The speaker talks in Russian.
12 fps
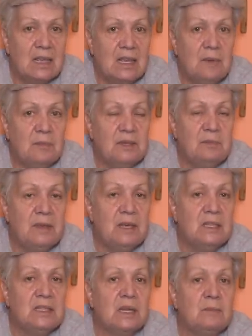И
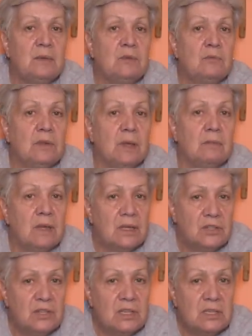подбегите к пионам,
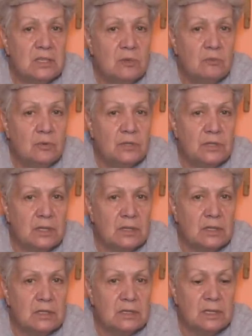не забудьте
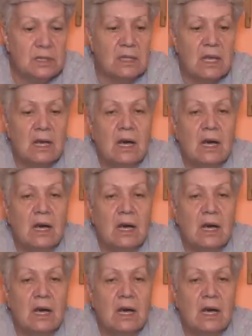это сделать.